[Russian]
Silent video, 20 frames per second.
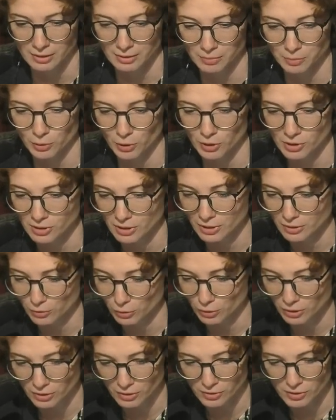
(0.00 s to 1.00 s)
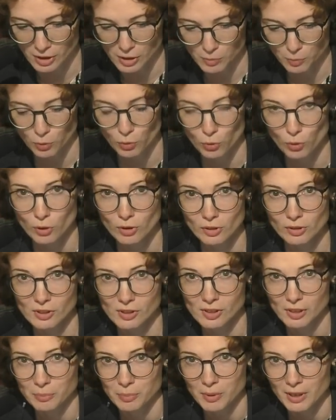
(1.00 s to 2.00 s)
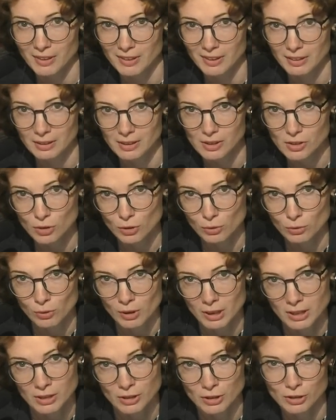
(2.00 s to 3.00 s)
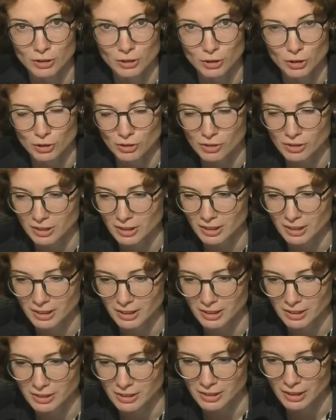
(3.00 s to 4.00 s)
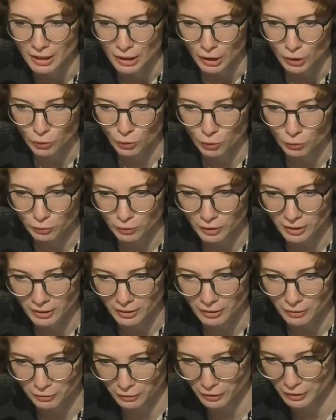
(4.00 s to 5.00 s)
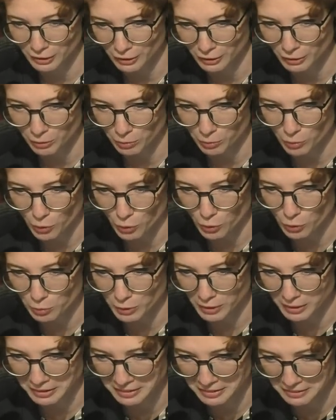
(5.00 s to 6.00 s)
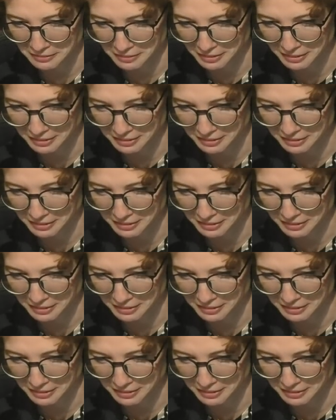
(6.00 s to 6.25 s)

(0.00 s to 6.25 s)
Поясніть, вони заспокоїлися, прийняли ситуації, чи це якийсь новий вид боротьби від